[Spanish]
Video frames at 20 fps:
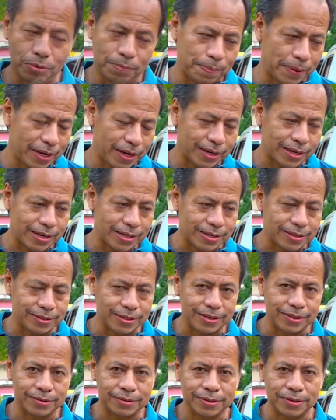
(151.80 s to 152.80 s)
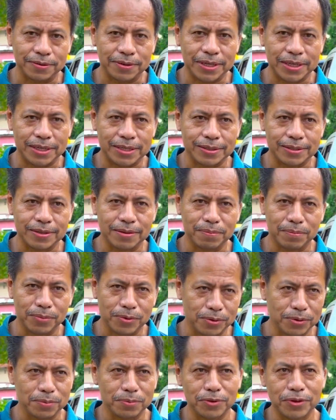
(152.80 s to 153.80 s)
Súper agradecidos de veras,
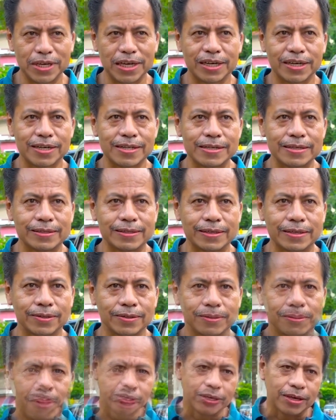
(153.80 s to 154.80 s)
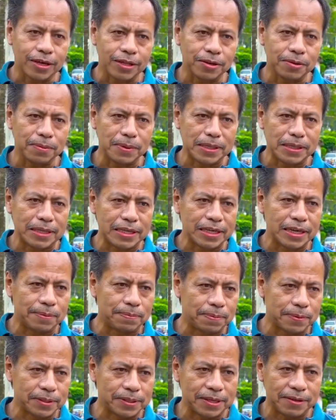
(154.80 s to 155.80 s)
muy muy agradecidos. Que Dios bendiga
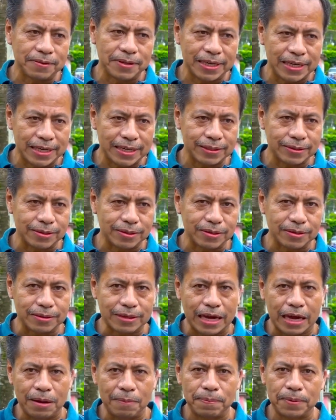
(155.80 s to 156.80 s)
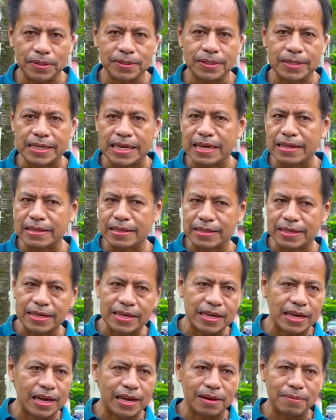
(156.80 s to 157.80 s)
pues de veras al
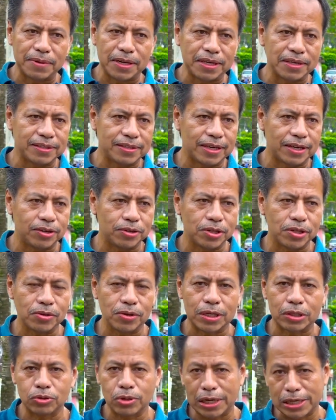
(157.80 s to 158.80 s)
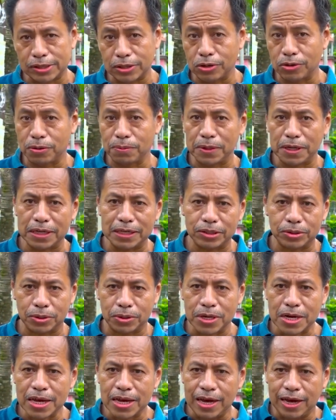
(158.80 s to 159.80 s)
presidente, al Ministerio de Educación, al señor
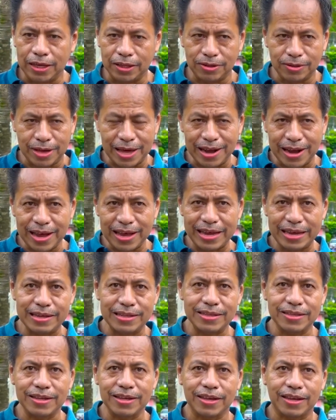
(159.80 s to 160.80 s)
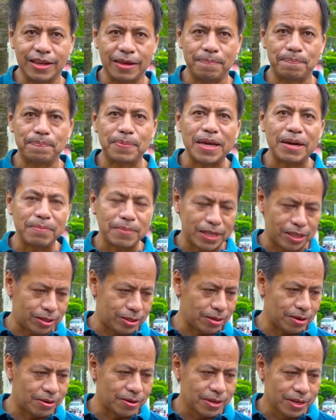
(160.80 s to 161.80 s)
ministro, a toda la gente que
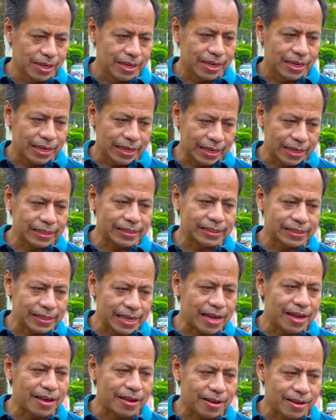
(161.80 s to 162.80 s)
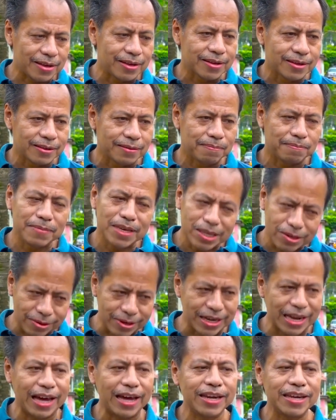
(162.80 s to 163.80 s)
permitió esta
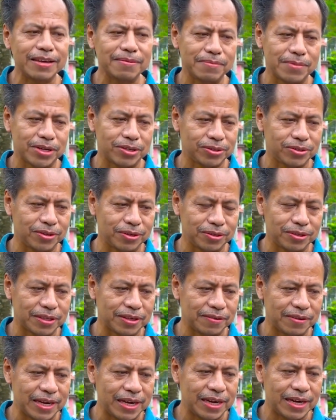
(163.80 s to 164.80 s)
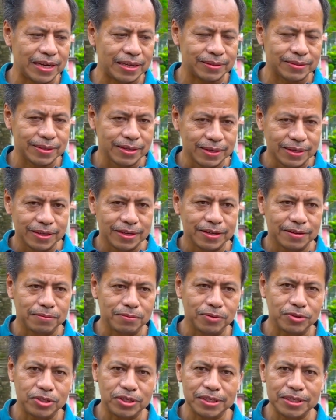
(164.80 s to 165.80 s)
millonaria inversión de veras.
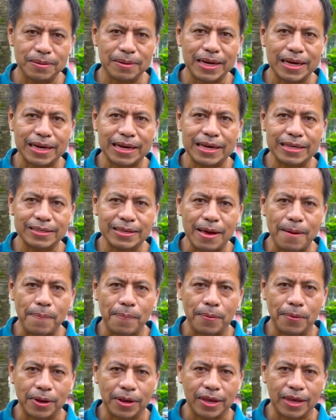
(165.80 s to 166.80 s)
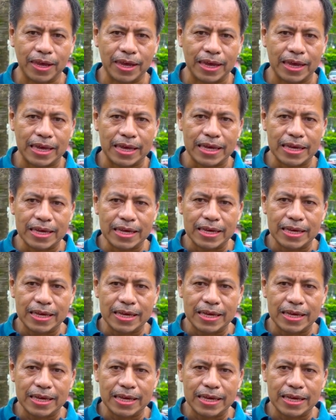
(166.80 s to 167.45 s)
Muchísimas gracias porque...